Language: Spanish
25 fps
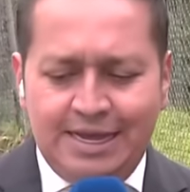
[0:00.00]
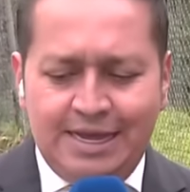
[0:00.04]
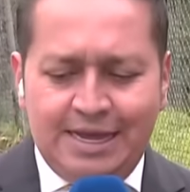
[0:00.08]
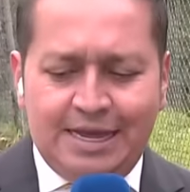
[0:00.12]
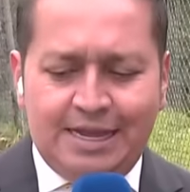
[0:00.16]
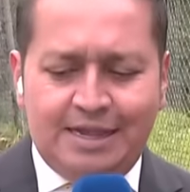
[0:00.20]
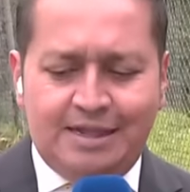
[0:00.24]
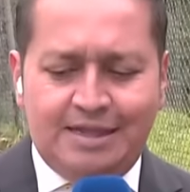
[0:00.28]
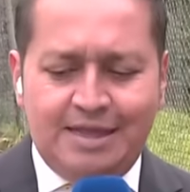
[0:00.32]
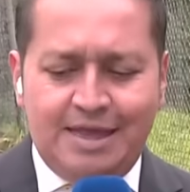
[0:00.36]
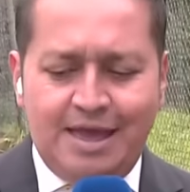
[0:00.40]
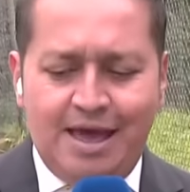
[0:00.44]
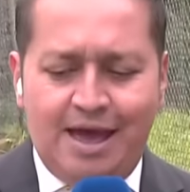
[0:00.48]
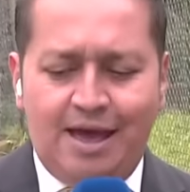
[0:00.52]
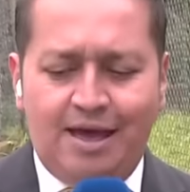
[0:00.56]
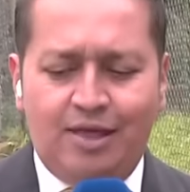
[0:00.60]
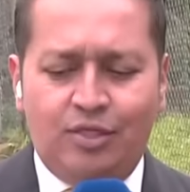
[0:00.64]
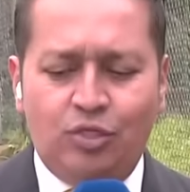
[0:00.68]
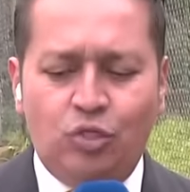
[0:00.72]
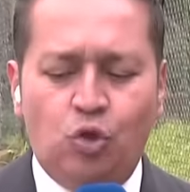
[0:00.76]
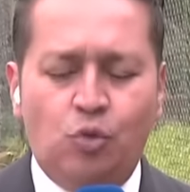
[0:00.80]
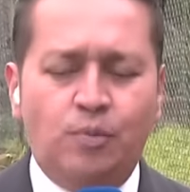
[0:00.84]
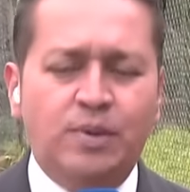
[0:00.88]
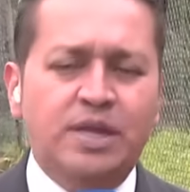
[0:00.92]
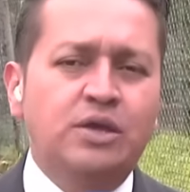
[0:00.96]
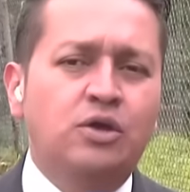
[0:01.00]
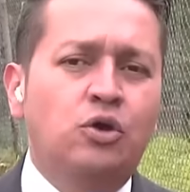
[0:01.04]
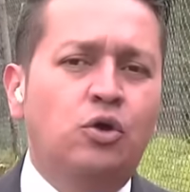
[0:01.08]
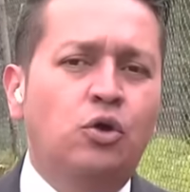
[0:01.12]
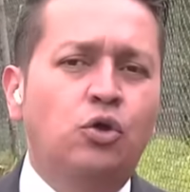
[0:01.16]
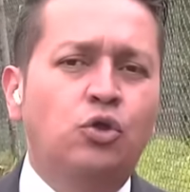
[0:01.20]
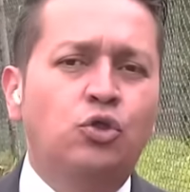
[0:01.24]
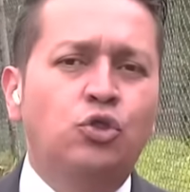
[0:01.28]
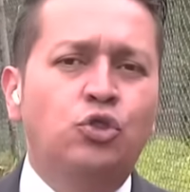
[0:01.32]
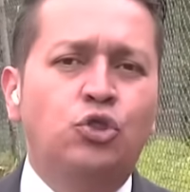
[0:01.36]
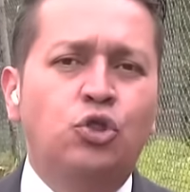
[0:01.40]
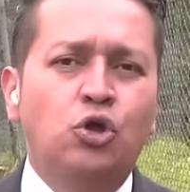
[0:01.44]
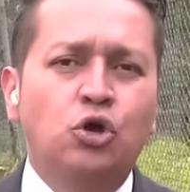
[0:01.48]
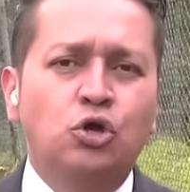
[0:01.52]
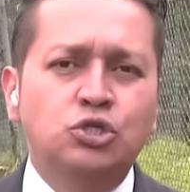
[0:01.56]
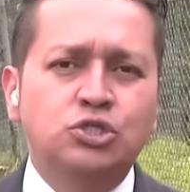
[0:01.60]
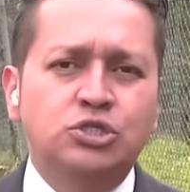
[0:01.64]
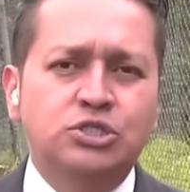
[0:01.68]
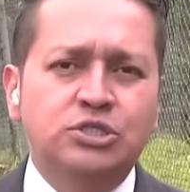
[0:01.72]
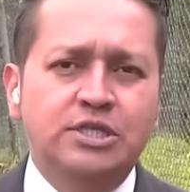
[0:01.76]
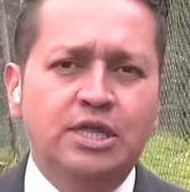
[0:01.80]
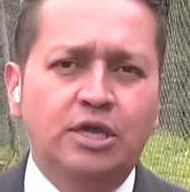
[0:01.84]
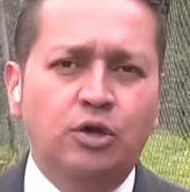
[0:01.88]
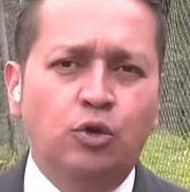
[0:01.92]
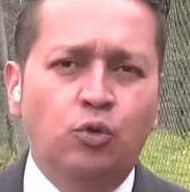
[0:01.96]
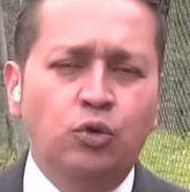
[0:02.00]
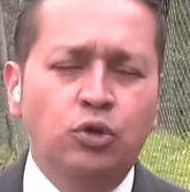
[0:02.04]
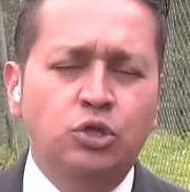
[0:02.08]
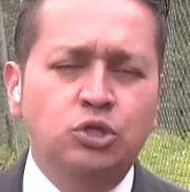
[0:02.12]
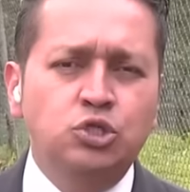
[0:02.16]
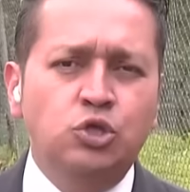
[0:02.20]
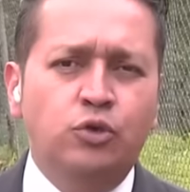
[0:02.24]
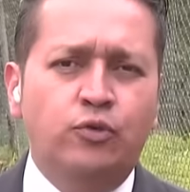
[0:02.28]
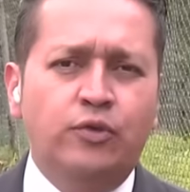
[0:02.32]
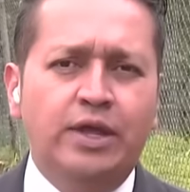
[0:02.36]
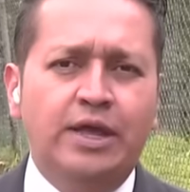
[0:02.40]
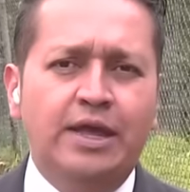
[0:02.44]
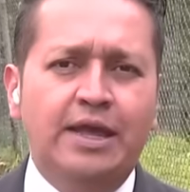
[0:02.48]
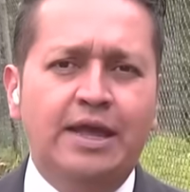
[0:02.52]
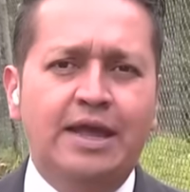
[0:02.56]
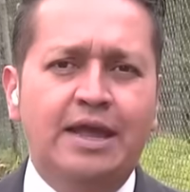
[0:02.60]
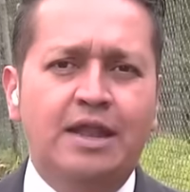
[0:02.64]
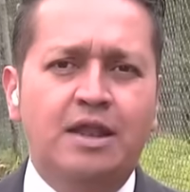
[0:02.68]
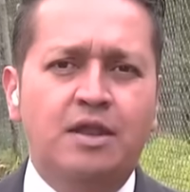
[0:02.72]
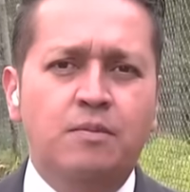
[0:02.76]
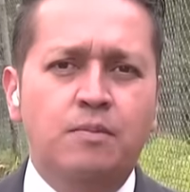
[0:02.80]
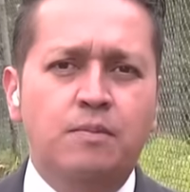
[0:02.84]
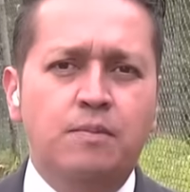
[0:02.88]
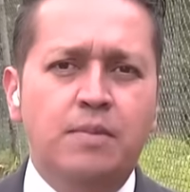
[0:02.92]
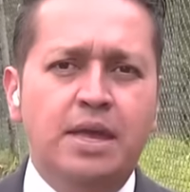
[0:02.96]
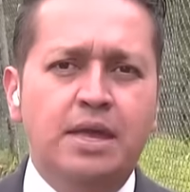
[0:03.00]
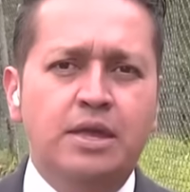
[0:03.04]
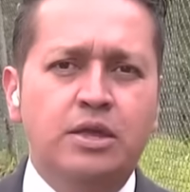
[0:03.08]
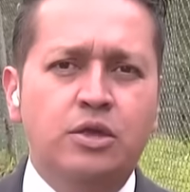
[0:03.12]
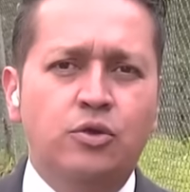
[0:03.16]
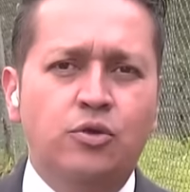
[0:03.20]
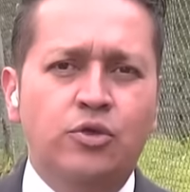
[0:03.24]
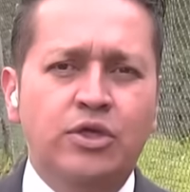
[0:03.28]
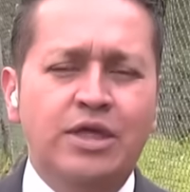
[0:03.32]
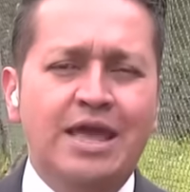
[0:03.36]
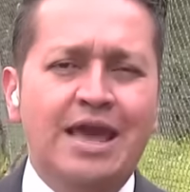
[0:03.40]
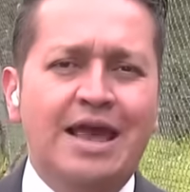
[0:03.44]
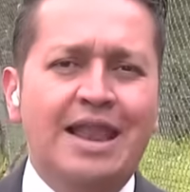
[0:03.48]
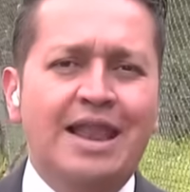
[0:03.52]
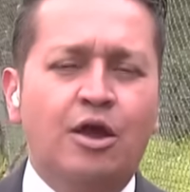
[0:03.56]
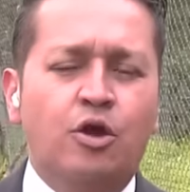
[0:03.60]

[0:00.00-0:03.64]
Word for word: el día domingo 2 de junio sobre el mediodía.